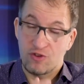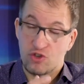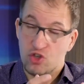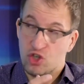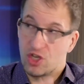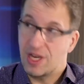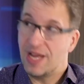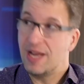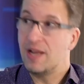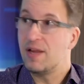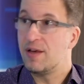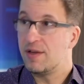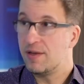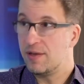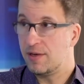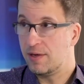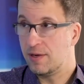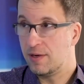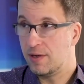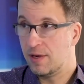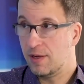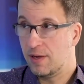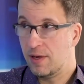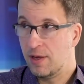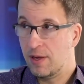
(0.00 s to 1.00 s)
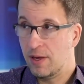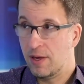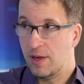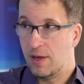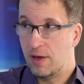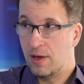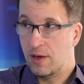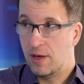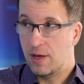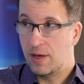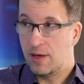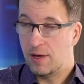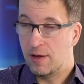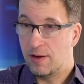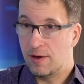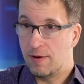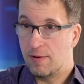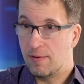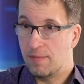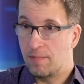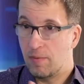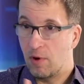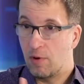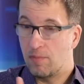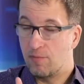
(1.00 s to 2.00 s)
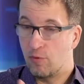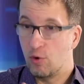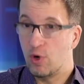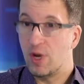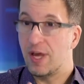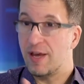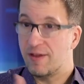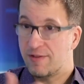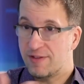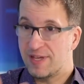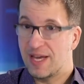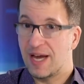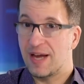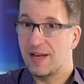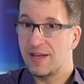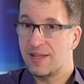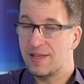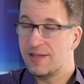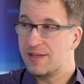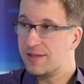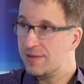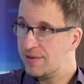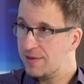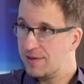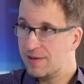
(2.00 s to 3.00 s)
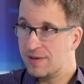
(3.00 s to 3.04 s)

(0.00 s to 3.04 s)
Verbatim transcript: stellen, ähm, obwohl er es gar nicht